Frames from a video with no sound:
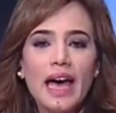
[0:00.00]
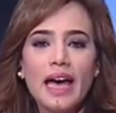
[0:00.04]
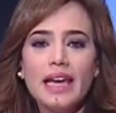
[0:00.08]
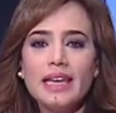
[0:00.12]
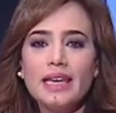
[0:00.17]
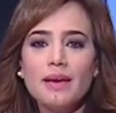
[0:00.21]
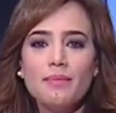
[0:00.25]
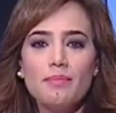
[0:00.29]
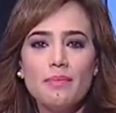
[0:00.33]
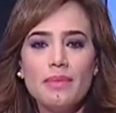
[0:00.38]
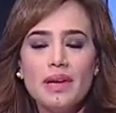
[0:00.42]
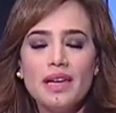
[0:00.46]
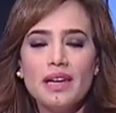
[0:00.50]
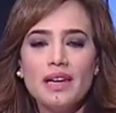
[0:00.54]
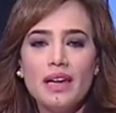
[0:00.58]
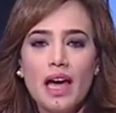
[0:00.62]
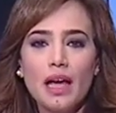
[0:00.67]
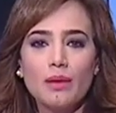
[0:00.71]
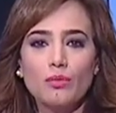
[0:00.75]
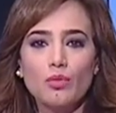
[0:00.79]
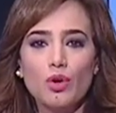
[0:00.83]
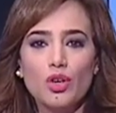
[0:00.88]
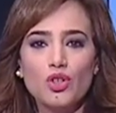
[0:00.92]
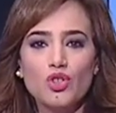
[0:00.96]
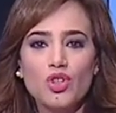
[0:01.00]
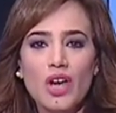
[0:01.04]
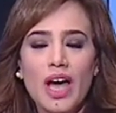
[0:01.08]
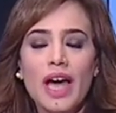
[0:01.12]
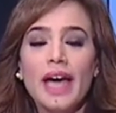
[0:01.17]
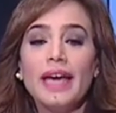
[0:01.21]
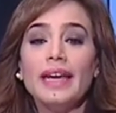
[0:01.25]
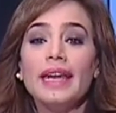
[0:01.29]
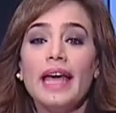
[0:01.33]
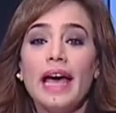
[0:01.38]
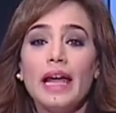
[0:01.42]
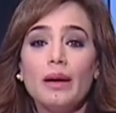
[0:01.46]
اي من
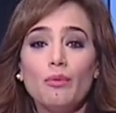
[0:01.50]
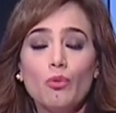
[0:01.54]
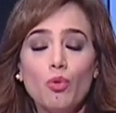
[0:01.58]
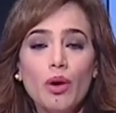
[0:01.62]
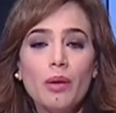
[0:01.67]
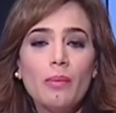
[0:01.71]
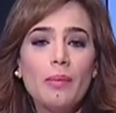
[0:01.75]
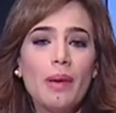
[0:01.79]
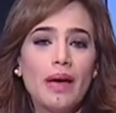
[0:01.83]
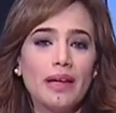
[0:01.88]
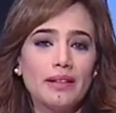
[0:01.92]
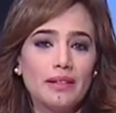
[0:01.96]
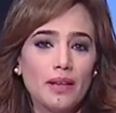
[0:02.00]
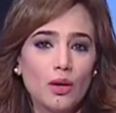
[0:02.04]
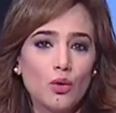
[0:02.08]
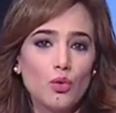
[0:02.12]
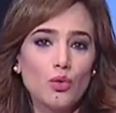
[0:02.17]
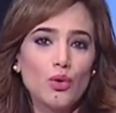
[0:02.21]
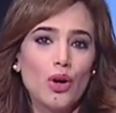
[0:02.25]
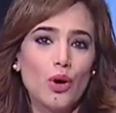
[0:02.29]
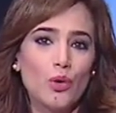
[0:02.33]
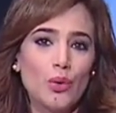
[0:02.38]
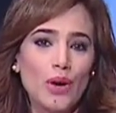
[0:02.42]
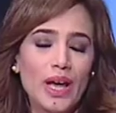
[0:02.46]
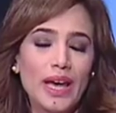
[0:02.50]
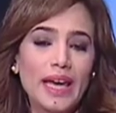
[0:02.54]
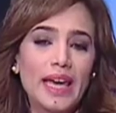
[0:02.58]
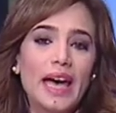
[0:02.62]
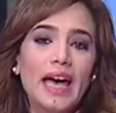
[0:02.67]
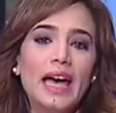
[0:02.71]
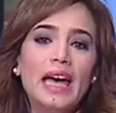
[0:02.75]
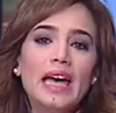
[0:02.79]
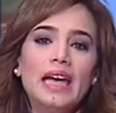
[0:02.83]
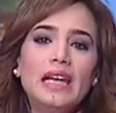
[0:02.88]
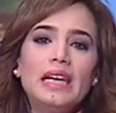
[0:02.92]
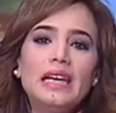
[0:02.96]
المرشحين المهم ان تكون
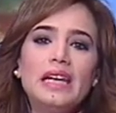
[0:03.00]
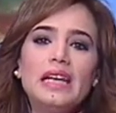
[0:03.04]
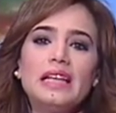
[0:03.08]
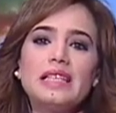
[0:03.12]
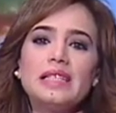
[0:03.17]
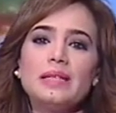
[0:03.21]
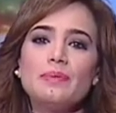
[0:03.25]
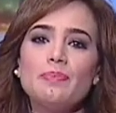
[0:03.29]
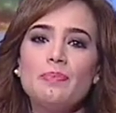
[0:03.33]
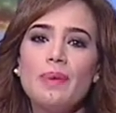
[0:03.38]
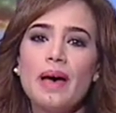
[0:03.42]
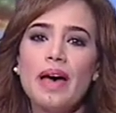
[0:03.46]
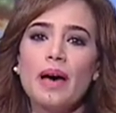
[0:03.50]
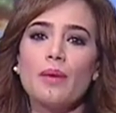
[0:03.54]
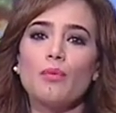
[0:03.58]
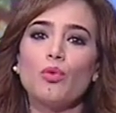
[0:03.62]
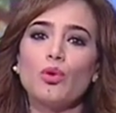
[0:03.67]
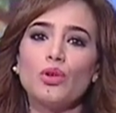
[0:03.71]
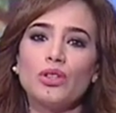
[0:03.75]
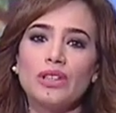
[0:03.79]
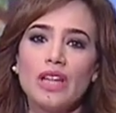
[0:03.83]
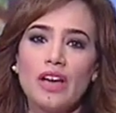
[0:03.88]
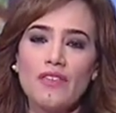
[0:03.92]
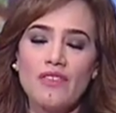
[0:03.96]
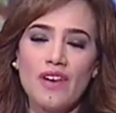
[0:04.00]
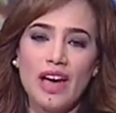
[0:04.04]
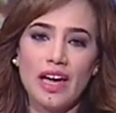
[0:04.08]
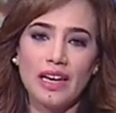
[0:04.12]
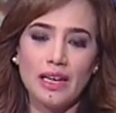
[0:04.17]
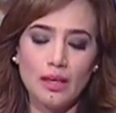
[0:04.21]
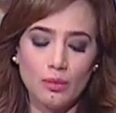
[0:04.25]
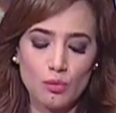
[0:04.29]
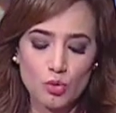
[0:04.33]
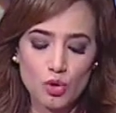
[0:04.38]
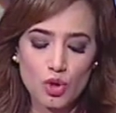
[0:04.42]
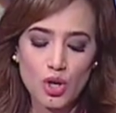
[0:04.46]
هناك نسبه
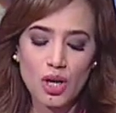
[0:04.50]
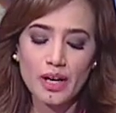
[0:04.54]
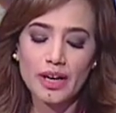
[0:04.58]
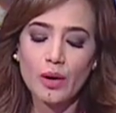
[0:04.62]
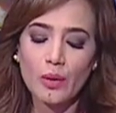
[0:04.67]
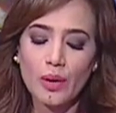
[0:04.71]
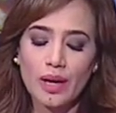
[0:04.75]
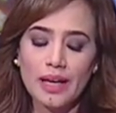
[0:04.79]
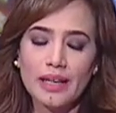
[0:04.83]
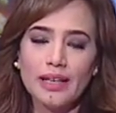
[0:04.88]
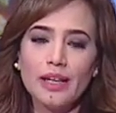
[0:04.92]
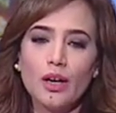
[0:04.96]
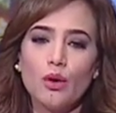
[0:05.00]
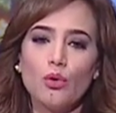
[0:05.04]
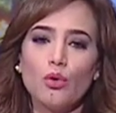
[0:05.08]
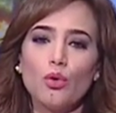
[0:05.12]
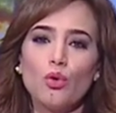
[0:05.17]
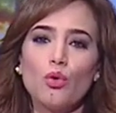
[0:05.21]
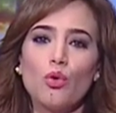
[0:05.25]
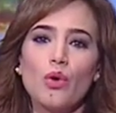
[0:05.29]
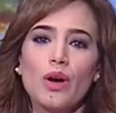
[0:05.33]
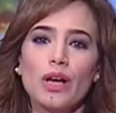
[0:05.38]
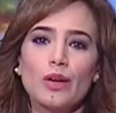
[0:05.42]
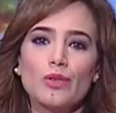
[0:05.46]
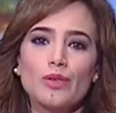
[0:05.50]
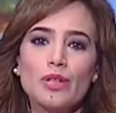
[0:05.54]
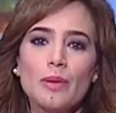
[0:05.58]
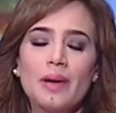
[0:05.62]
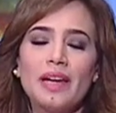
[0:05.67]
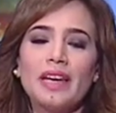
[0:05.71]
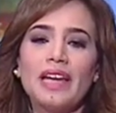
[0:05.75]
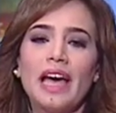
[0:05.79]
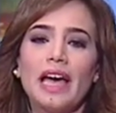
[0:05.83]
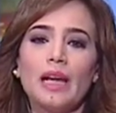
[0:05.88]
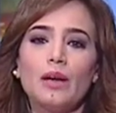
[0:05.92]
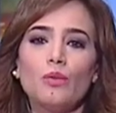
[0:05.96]
مرتفعه للمشاركه وخلينا اقول لكم كانوا
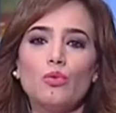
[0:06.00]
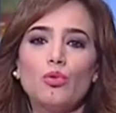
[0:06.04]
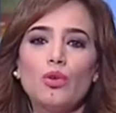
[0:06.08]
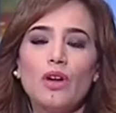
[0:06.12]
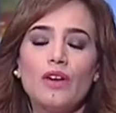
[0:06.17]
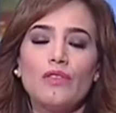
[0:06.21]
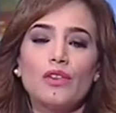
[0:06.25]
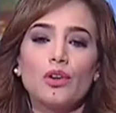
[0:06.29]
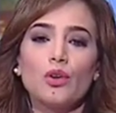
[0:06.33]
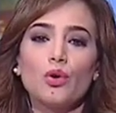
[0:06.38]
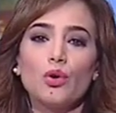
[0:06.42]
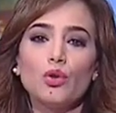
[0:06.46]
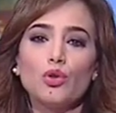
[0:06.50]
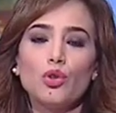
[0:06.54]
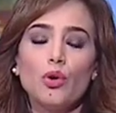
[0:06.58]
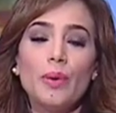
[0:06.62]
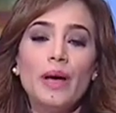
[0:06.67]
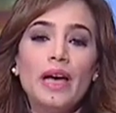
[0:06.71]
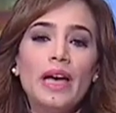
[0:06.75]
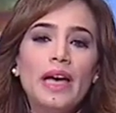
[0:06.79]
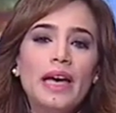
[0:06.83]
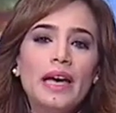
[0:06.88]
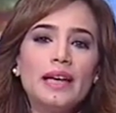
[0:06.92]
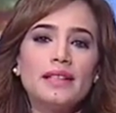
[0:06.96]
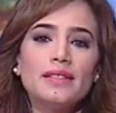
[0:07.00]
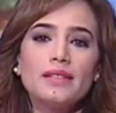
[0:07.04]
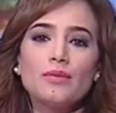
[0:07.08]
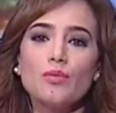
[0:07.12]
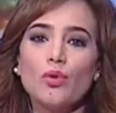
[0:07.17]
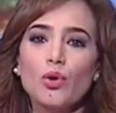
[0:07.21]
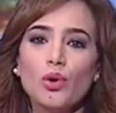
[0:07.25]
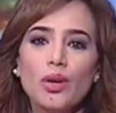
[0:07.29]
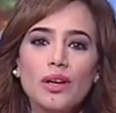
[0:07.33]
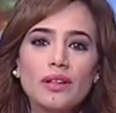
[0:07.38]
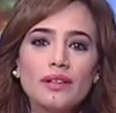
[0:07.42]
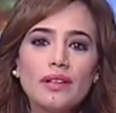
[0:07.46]
زمان يعلمونا في الكتب
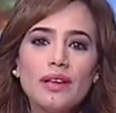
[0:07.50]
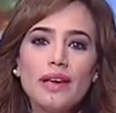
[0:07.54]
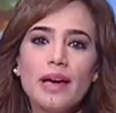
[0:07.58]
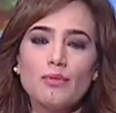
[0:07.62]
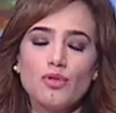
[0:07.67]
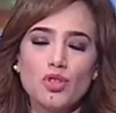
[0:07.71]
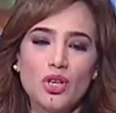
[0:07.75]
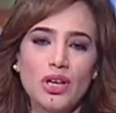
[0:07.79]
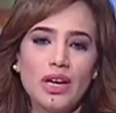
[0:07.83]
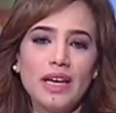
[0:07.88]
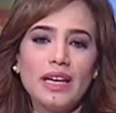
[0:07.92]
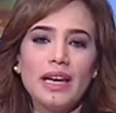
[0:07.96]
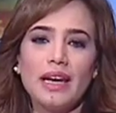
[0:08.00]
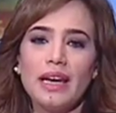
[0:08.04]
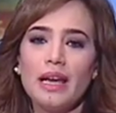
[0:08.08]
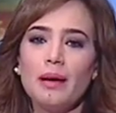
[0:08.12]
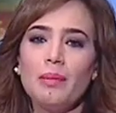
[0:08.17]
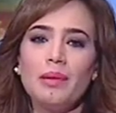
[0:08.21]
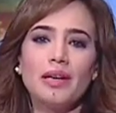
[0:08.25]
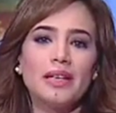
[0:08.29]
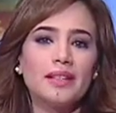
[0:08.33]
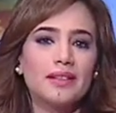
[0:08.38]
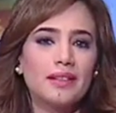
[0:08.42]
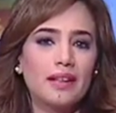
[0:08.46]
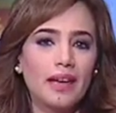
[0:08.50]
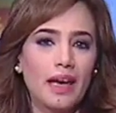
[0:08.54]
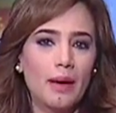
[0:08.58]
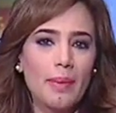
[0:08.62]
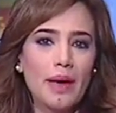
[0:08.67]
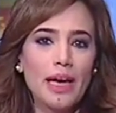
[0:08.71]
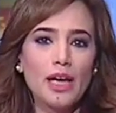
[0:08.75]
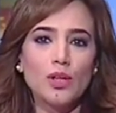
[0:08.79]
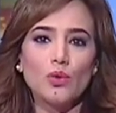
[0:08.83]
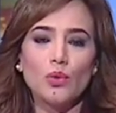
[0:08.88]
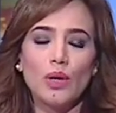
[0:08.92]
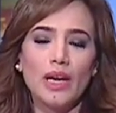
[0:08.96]
الديمقراطيه مش ان احنا نعمل
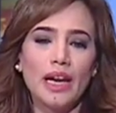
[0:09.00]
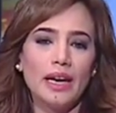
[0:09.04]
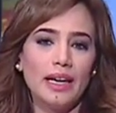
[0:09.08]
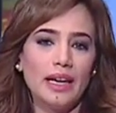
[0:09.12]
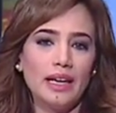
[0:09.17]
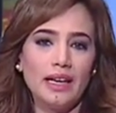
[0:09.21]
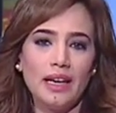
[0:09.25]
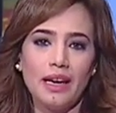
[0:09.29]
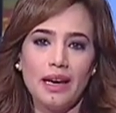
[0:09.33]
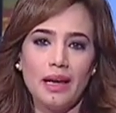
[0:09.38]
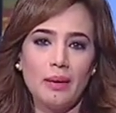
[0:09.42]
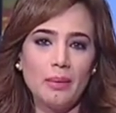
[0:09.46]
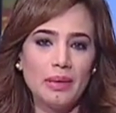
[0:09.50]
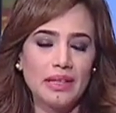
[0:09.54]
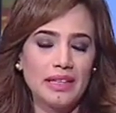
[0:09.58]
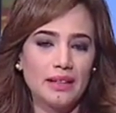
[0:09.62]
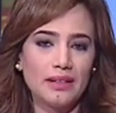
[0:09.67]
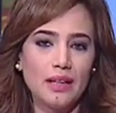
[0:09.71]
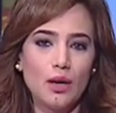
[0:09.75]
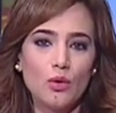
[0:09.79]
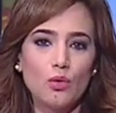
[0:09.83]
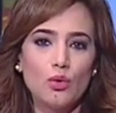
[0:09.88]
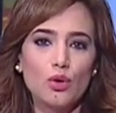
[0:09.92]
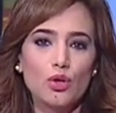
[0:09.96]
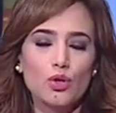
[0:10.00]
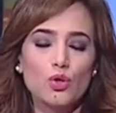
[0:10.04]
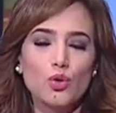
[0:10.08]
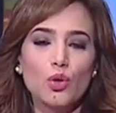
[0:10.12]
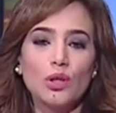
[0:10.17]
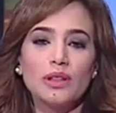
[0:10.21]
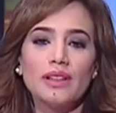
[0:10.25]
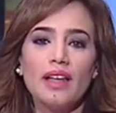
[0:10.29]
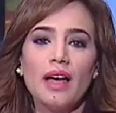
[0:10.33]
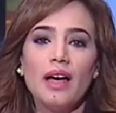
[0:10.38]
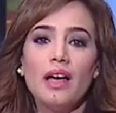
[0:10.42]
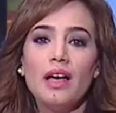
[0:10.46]
انتخابات ولا ان احنا هنعمل تداول
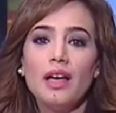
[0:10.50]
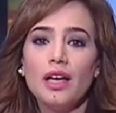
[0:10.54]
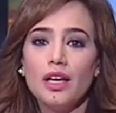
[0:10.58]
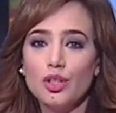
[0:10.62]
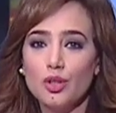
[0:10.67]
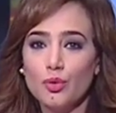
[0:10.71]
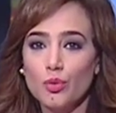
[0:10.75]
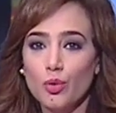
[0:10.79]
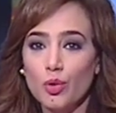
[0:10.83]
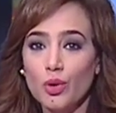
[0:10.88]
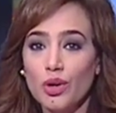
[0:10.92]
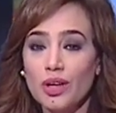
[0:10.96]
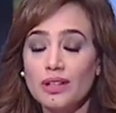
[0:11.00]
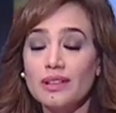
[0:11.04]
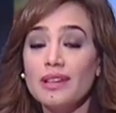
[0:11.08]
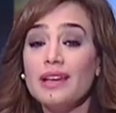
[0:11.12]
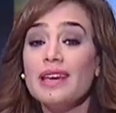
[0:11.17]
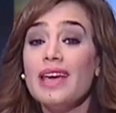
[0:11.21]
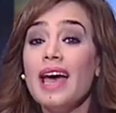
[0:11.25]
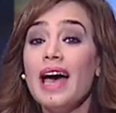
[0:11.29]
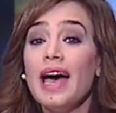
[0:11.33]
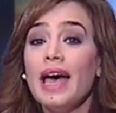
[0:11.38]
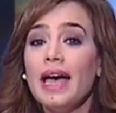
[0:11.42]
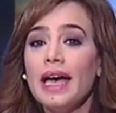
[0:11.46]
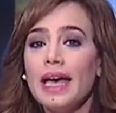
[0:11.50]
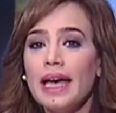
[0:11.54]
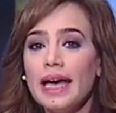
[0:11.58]
للسلطه الديمقراطيه